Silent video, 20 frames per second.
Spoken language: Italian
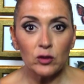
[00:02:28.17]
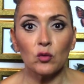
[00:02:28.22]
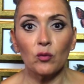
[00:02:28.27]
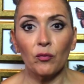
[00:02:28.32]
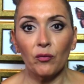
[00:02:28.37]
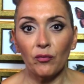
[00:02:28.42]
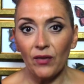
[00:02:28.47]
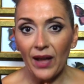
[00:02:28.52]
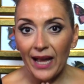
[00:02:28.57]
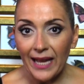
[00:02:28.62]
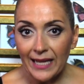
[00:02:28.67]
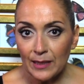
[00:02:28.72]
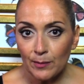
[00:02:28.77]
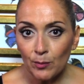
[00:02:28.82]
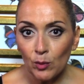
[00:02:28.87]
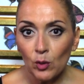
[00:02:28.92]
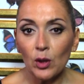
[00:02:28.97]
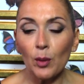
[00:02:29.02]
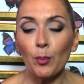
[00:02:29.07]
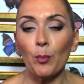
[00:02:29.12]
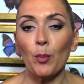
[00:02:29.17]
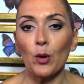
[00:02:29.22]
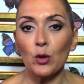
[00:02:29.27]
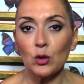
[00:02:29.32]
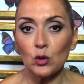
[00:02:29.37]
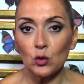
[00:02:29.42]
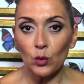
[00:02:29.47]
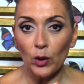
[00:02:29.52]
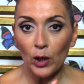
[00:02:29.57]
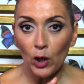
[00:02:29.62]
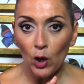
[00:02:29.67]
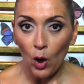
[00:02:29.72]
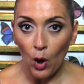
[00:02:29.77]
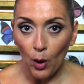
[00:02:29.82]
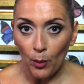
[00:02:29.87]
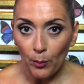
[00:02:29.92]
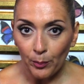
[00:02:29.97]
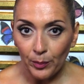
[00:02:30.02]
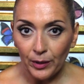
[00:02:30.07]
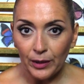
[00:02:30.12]
Su Facebook posto i
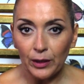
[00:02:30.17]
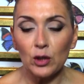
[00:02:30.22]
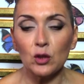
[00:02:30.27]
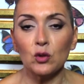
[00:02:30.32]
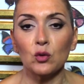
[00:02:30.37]
compiti